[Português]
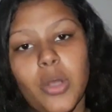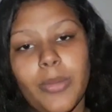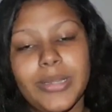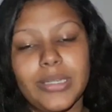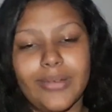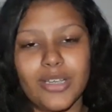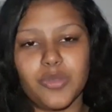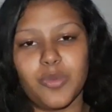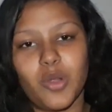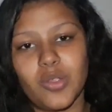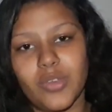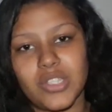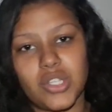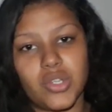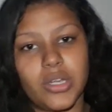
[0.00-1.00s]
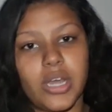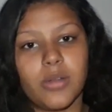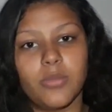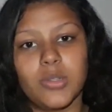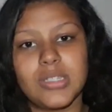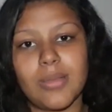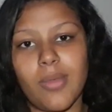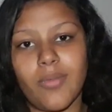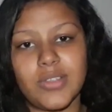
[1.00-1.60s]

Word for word: Comenta aqui embaixo a opinião de vocês que eu quero muito saber.